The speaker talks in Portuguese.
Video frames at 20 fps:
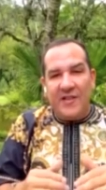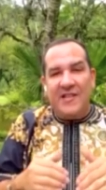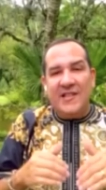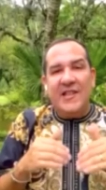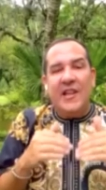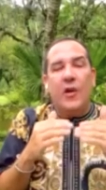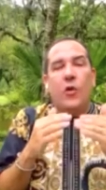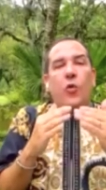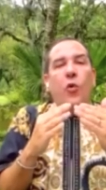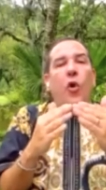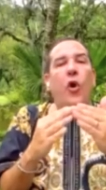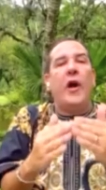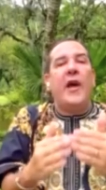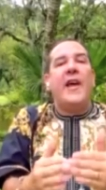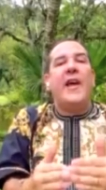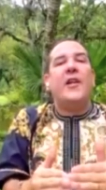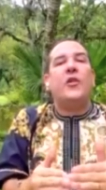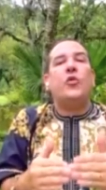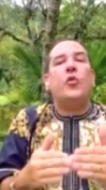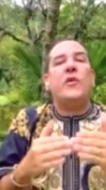ser
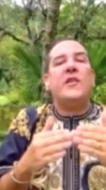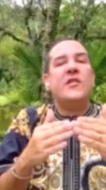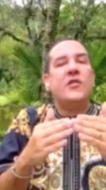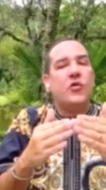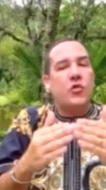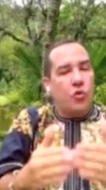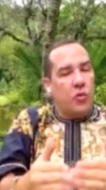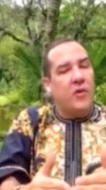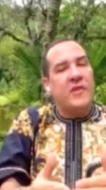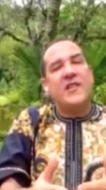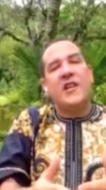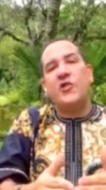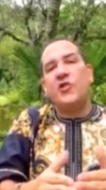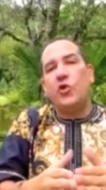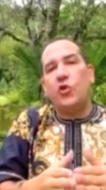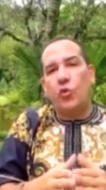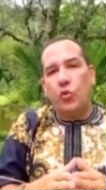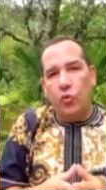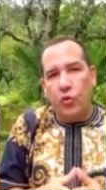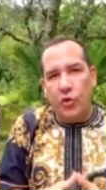correto em suas
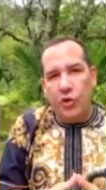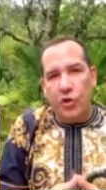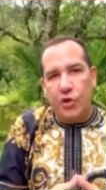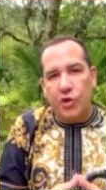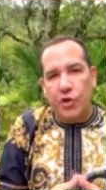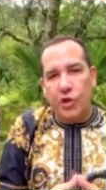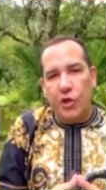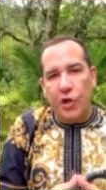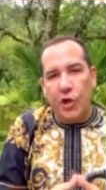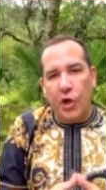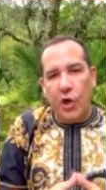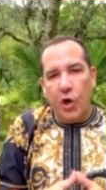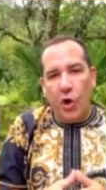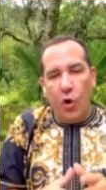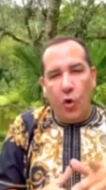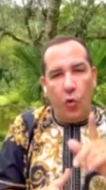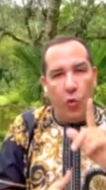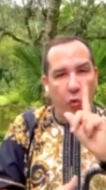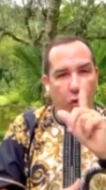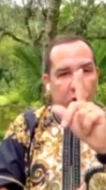atitudes.
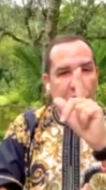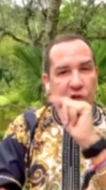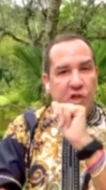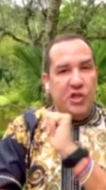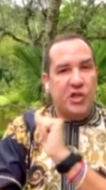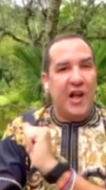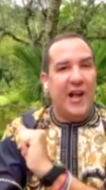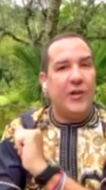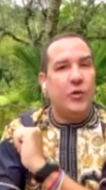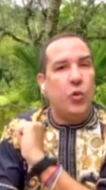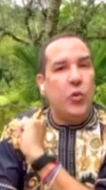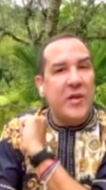O orixá do